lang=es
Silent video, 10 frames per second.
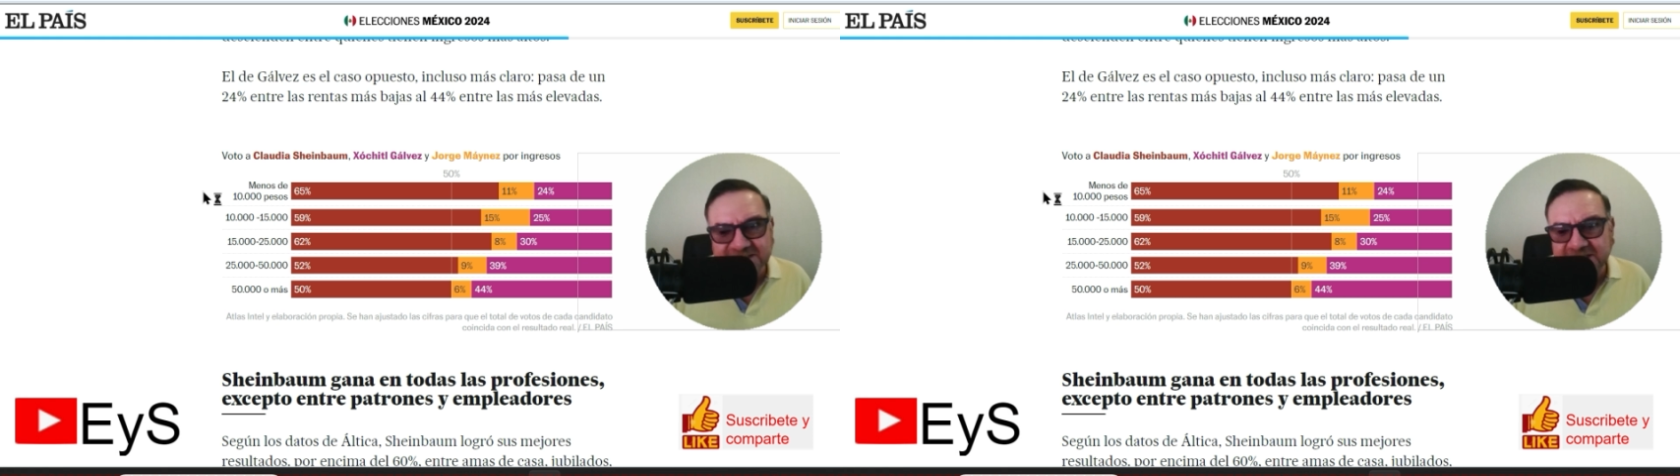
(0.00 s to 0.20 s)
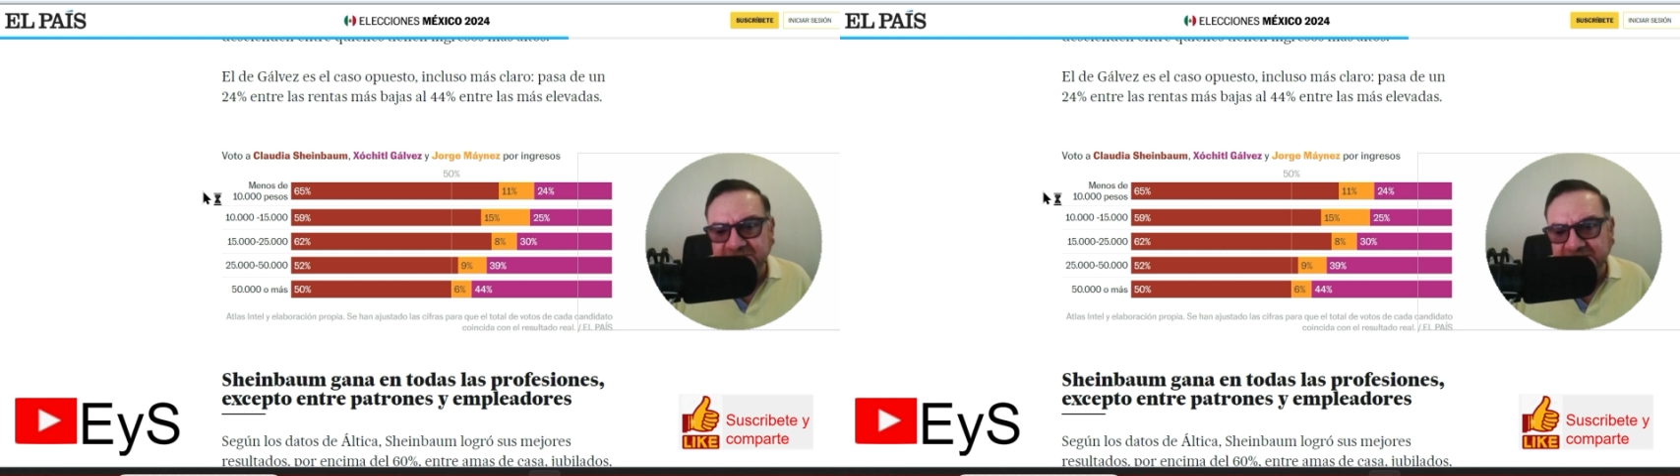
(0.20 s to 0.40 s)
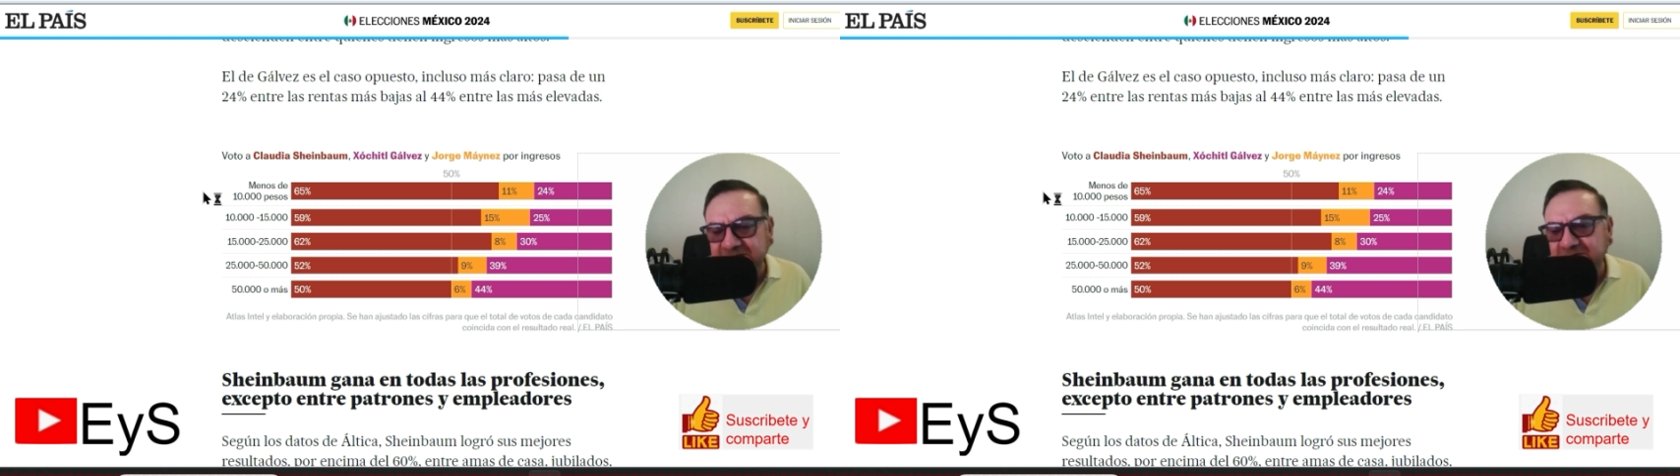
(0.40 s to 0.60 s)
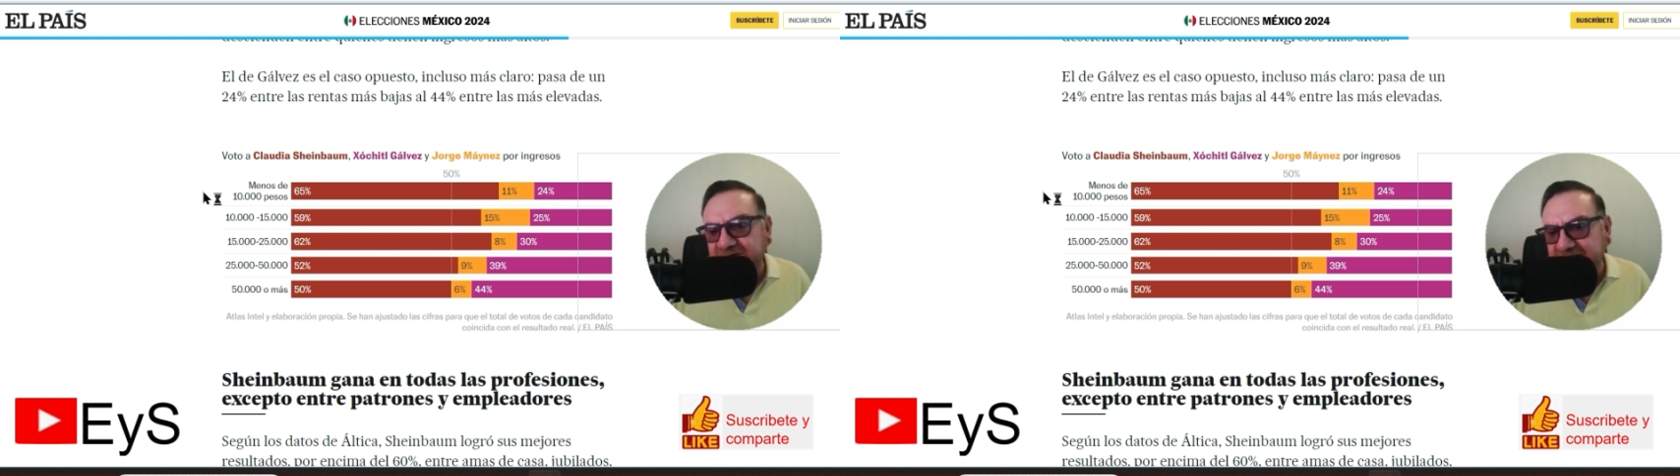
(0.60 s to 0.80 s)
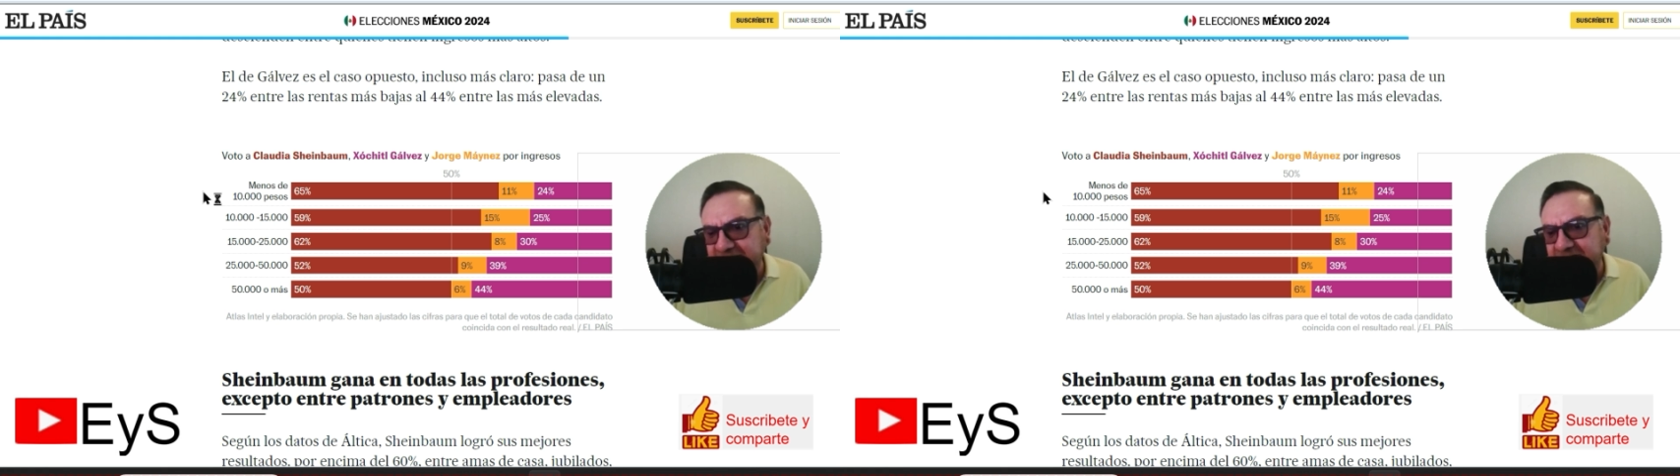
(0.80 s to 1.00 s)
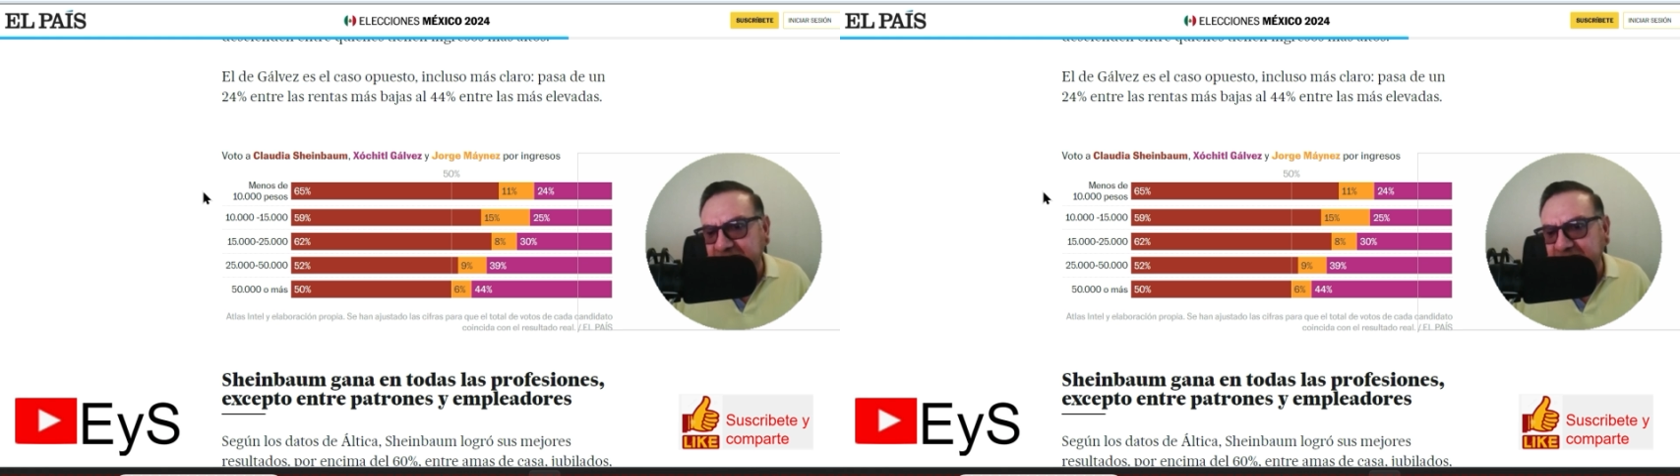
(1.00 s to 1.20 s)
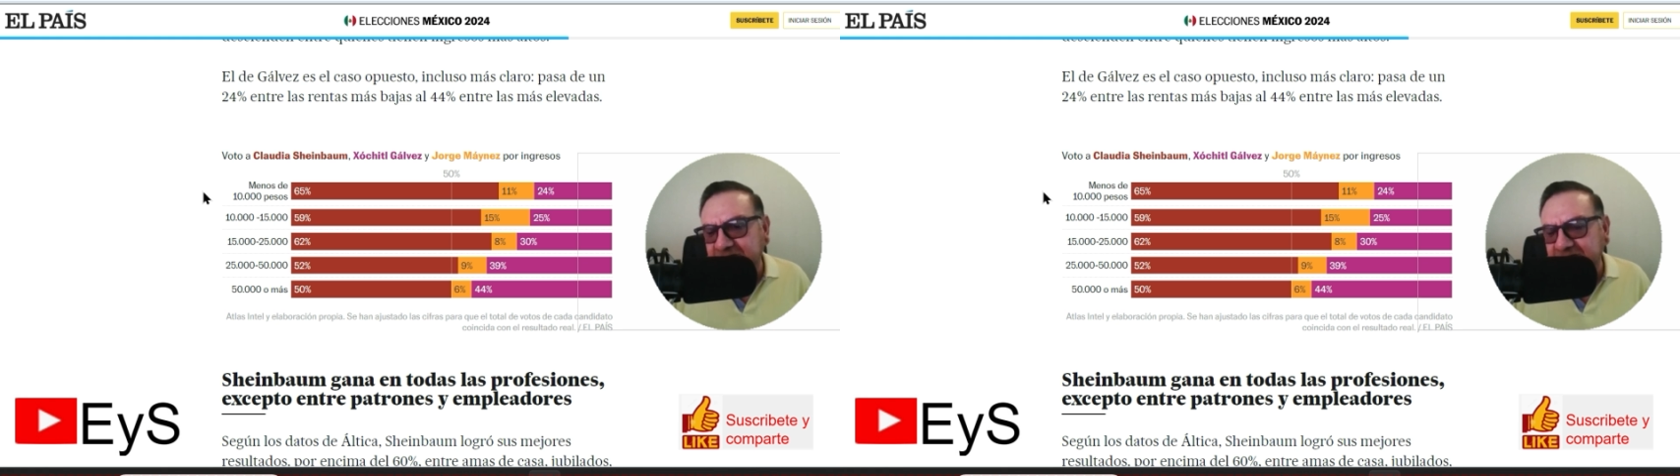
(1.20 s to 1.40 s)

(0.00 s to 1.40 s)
crecimiento récord.